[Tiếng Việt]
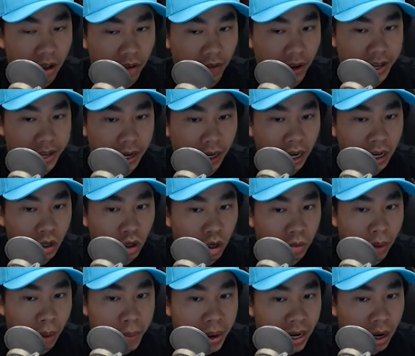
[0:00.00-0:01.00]
và những cái người
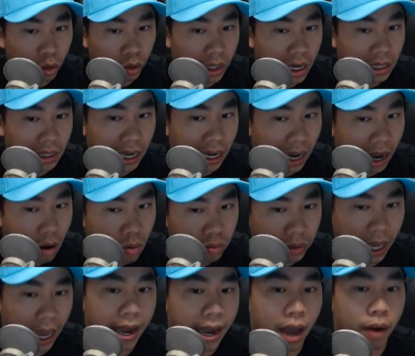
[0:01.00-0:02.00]
mà biết đầu tư thì không
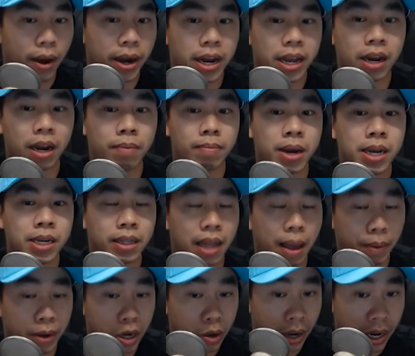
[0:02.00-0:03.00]
thể nào anh Elon Musk
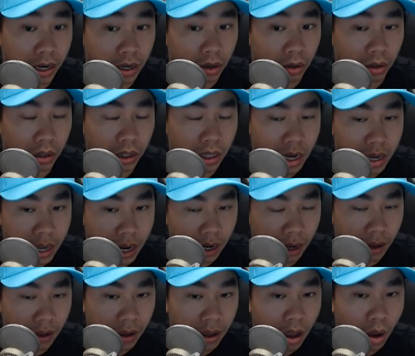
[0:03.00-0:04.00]
làm cái điều này được thứ nhất
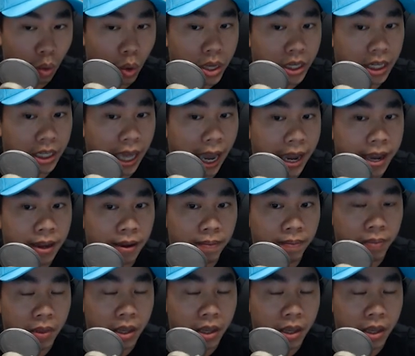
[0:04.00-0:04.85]
quý chị thấy